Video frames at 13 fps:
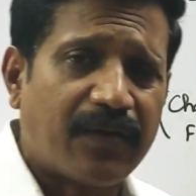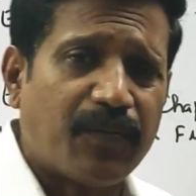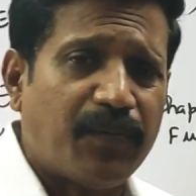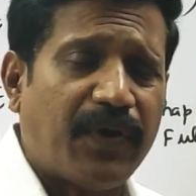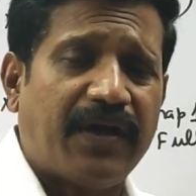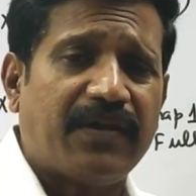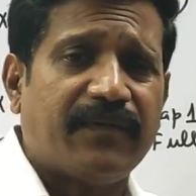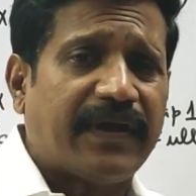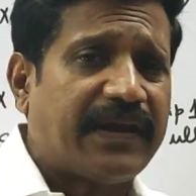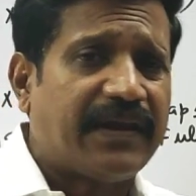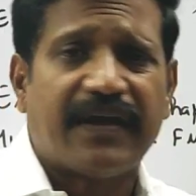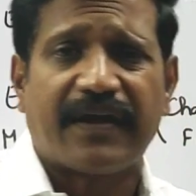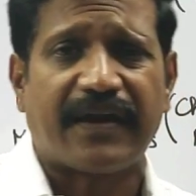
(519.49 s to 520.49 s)
ரொம்ப
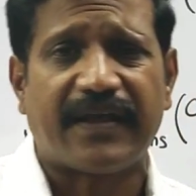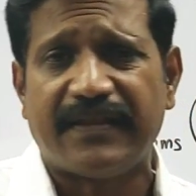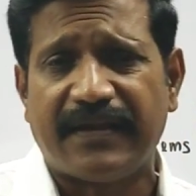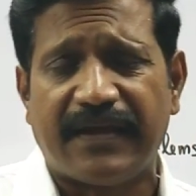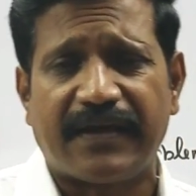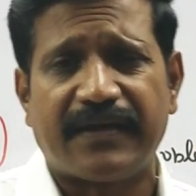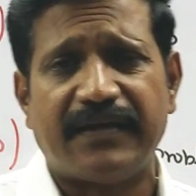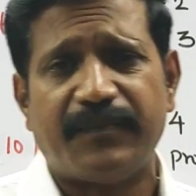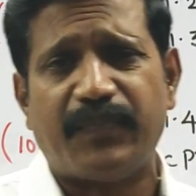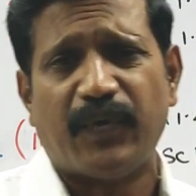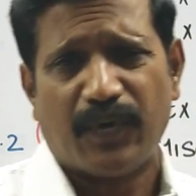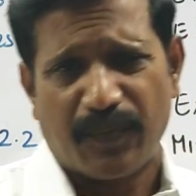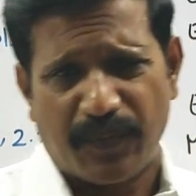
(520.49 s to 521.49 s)
அறிவாளிலாம் கிடையாது நாங்கள்
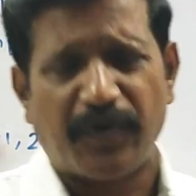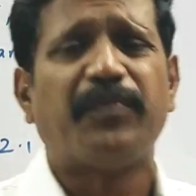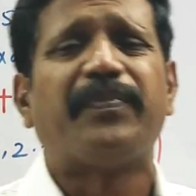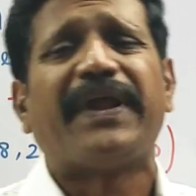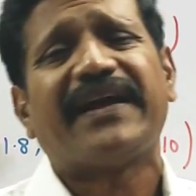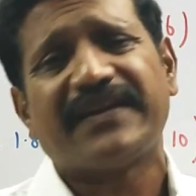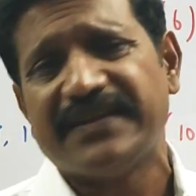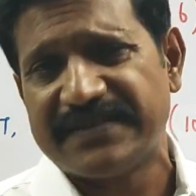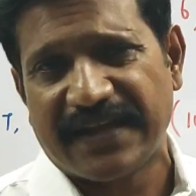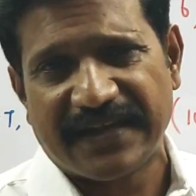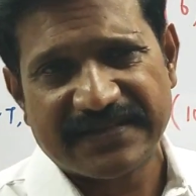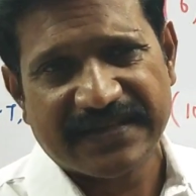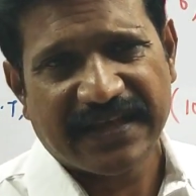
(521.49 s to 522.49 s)
போட்டு போட்டு ப்ராக்டிஸ்
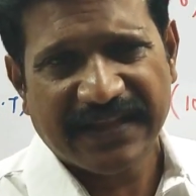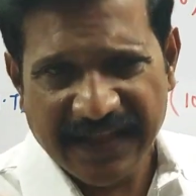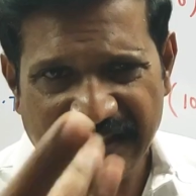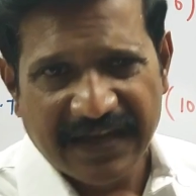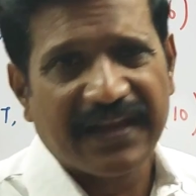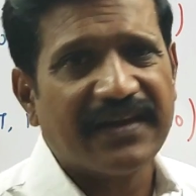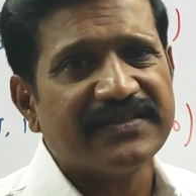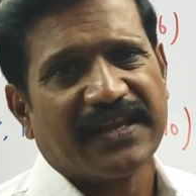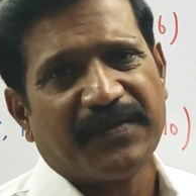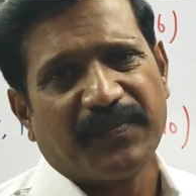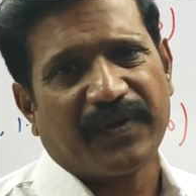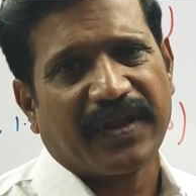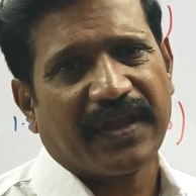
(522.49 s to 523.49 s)
ஆகிடுச்சு அதே தான் நீங்களும்
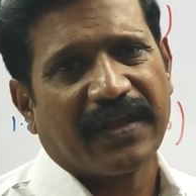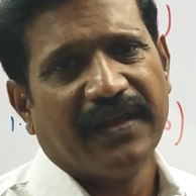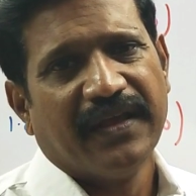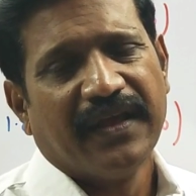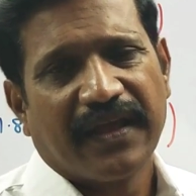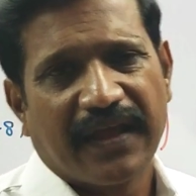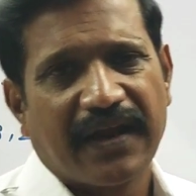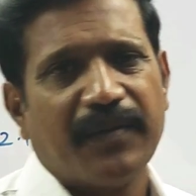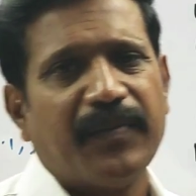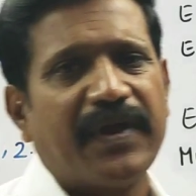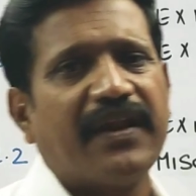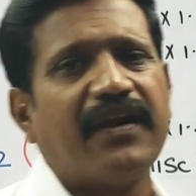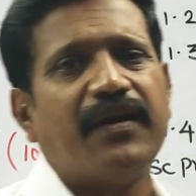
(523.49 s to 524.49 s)
செய்ய போகிறீங்க எங்களை
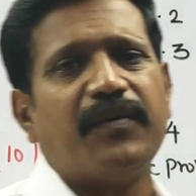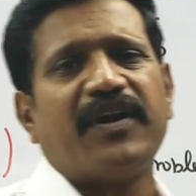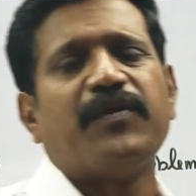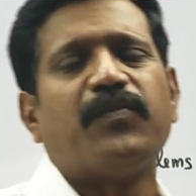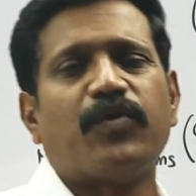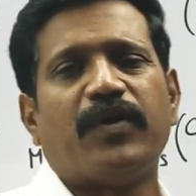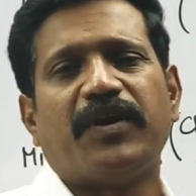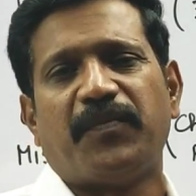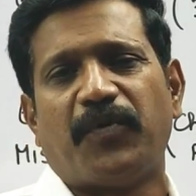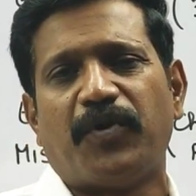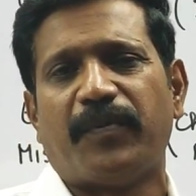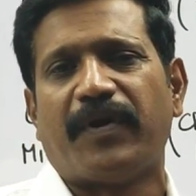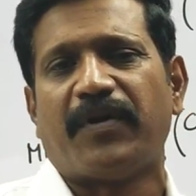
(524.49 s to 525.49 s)
மாதிரி ரெண்டு வாட்டி மூணு வாட்டி
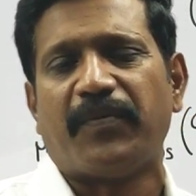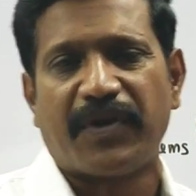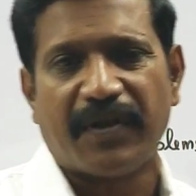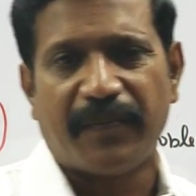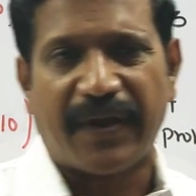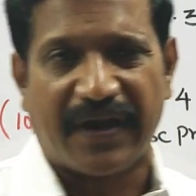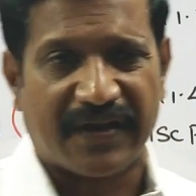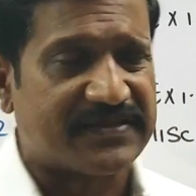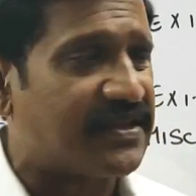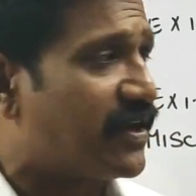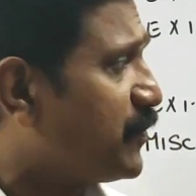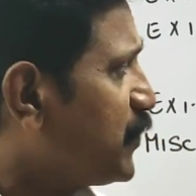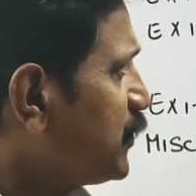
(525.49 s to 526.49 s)
போட்டு பார்க்க போகிறீங்க ப்ராக்டிஸ்
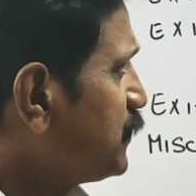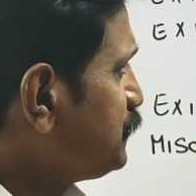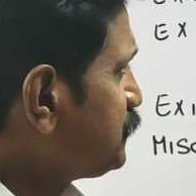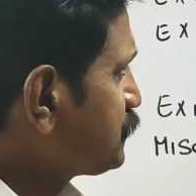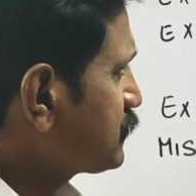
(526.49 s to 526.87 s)
ஆக போகுது